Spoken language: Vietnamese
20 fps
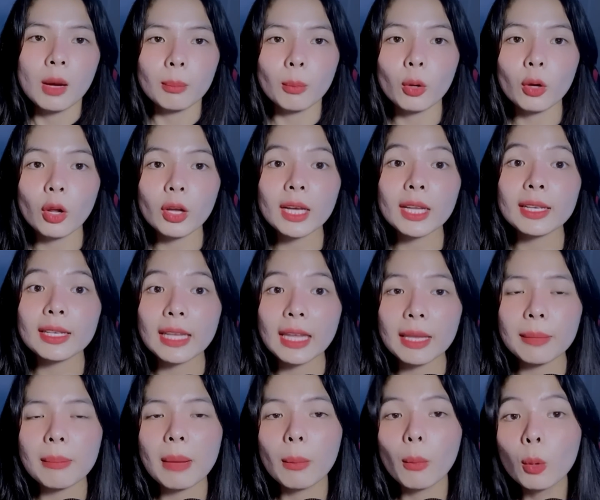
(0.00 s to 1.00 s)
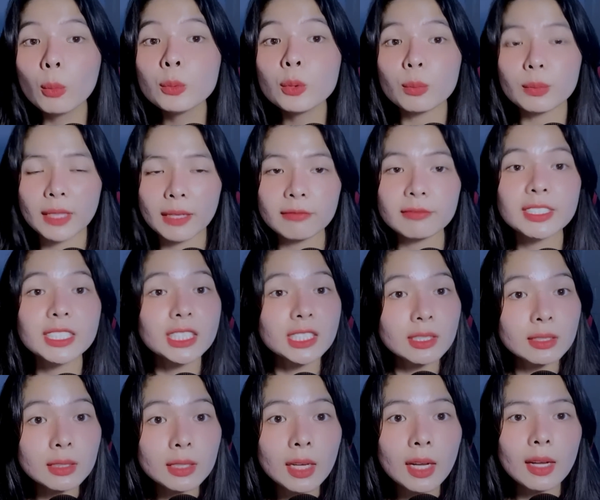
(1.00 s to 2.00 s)
bố nói cách đây ba bốn chục năm về
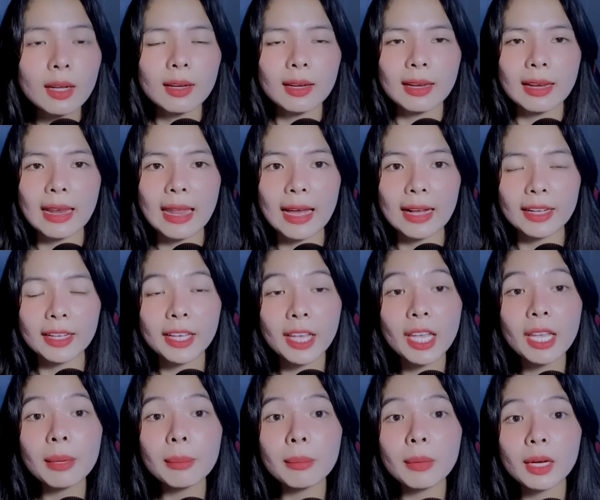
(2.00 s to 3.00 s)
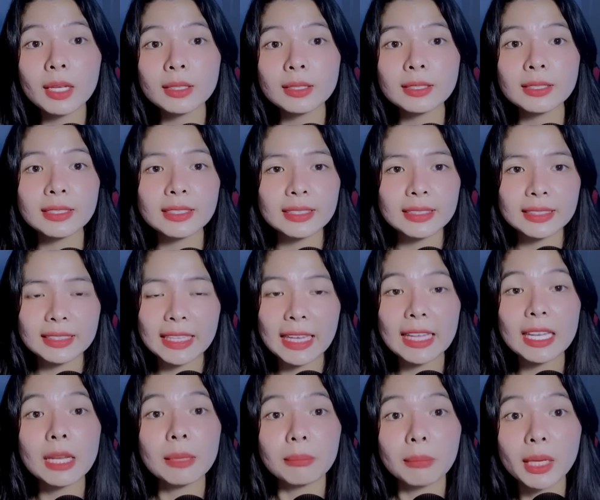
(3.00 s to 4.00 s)
trước á là kế bên
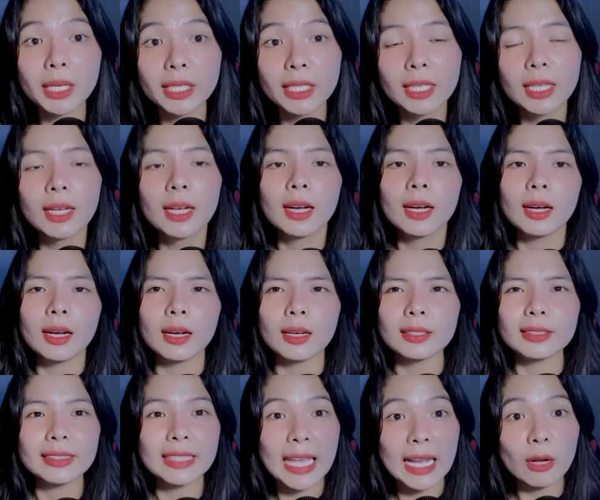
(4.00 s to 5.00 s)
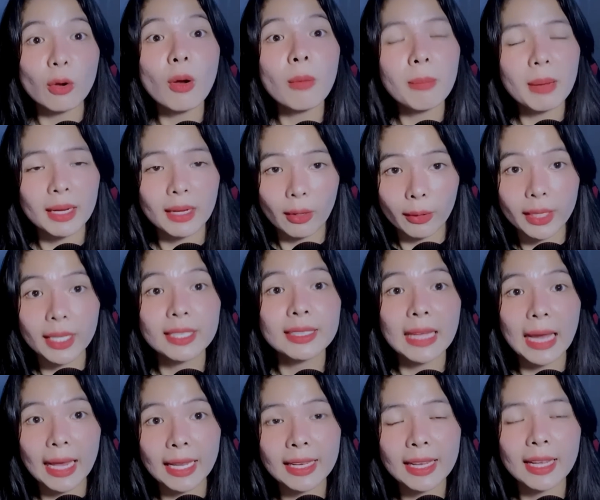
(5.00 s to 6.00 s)
gia đình mình ờ, nhà của ông bà nội hiện
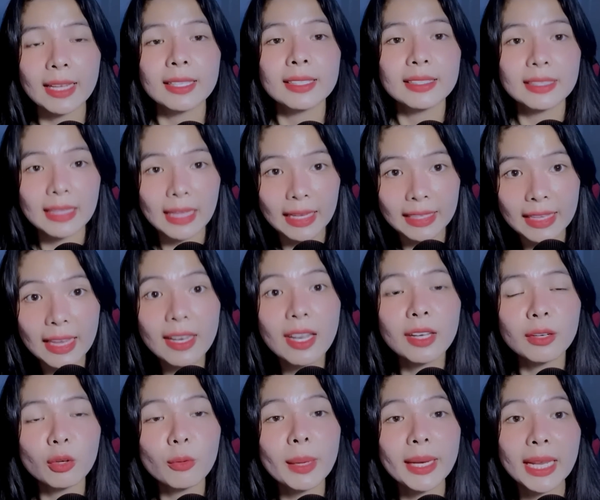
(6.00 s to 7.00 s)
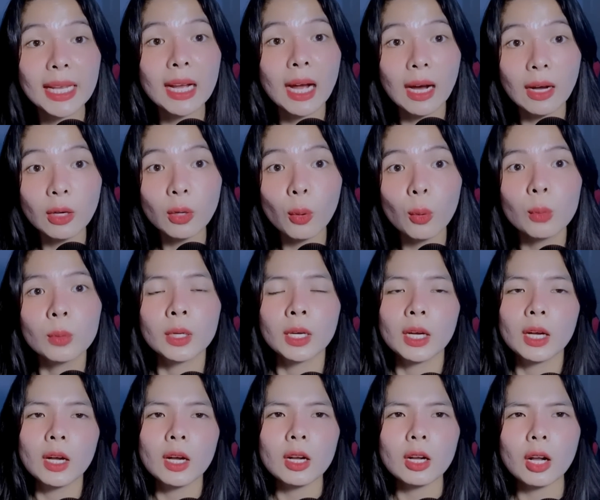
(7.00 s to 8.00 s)
tại nè là gia đình của bạn đang ở luôn
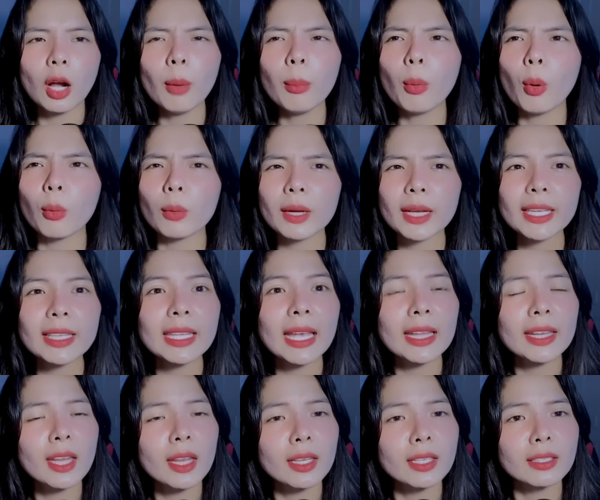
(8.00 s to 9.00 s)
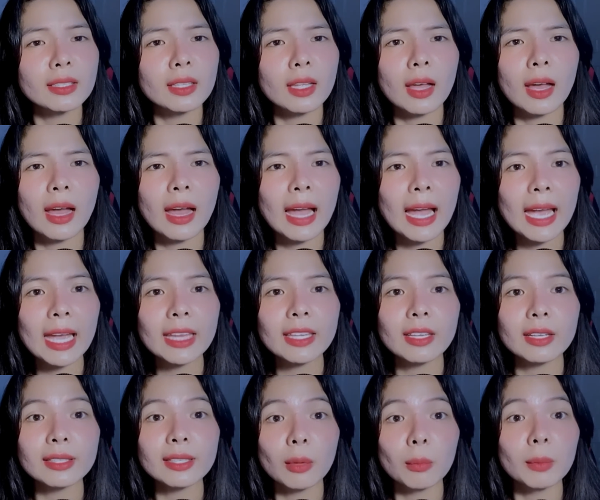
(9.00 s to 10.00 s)
có một cái gia đình ờ, hai
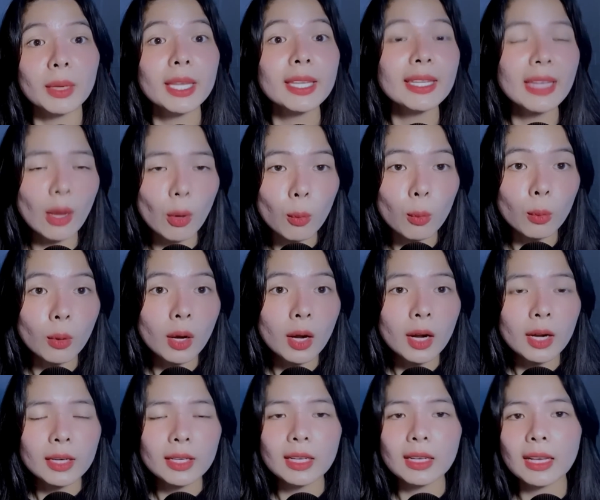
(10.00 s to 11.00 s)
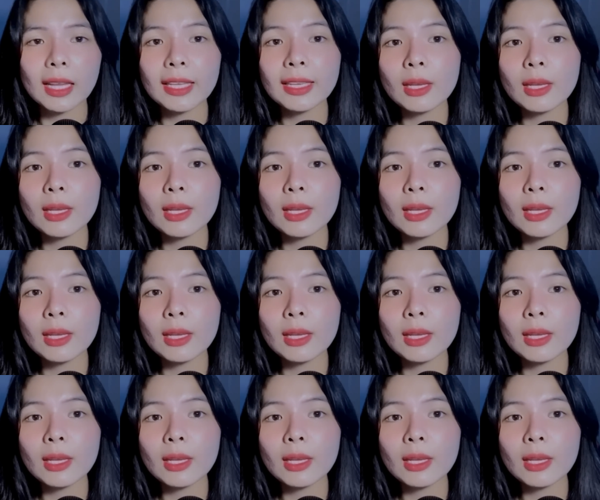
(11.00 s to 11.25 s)
vợ chồng lấy nhau thì lấy